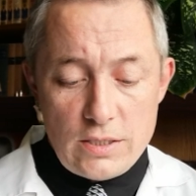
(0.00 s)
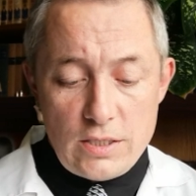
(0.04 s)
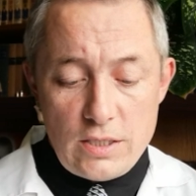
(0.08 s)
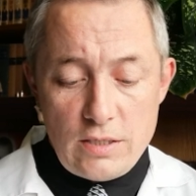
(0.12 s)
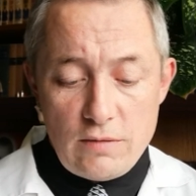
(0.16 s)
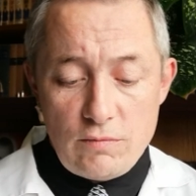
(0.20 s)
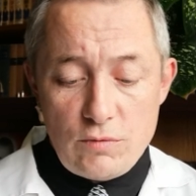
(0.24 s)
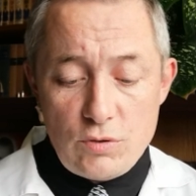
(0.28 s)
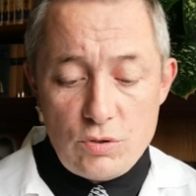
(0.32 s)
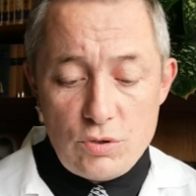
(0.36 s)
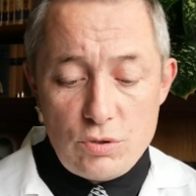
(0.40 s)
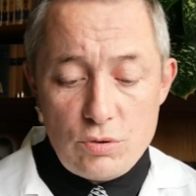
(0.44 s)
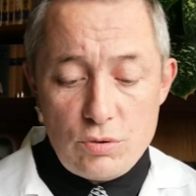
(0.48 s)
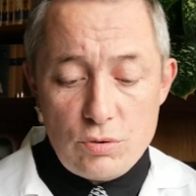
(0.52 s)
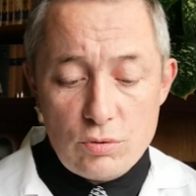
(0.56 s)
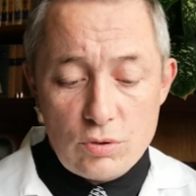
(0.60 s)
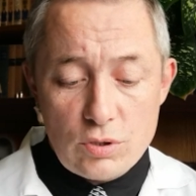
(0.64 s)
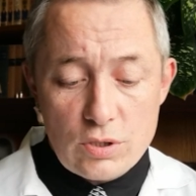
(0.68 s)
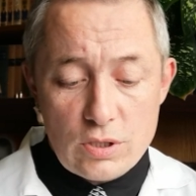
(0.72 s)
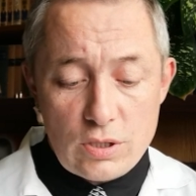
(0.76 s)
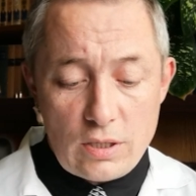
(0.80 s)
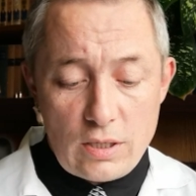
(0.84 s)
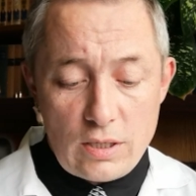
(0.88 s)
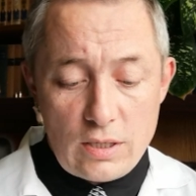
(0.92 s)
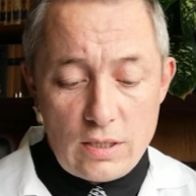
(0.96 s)
активностью
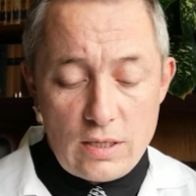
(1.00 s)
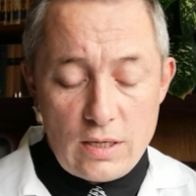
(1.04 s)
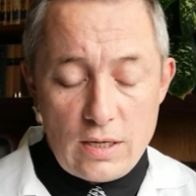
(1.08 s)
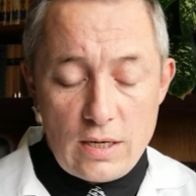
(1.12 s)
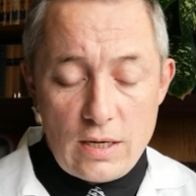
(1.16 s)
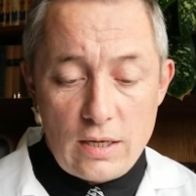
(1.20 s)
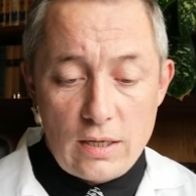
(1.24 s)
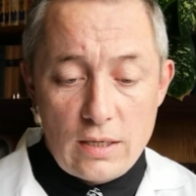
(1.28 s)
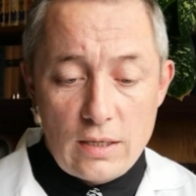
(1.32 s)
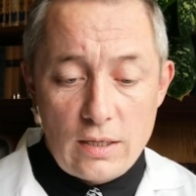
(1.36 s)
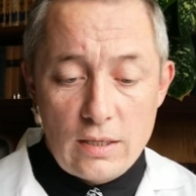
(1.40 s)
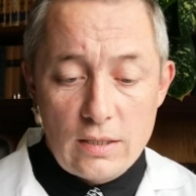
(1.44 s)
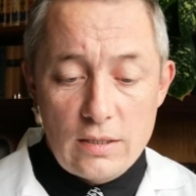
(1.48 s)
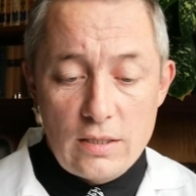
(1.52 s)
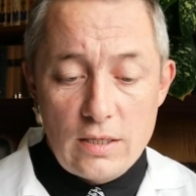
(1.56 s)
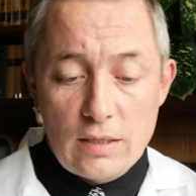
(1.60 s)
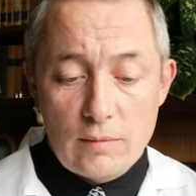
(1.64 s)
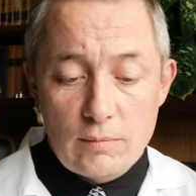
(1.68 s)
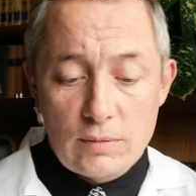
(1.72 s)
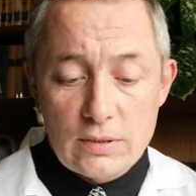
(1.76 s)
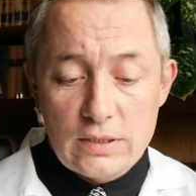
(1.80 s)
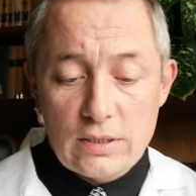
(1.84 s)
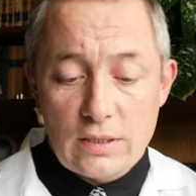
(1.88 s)
к 40 годам,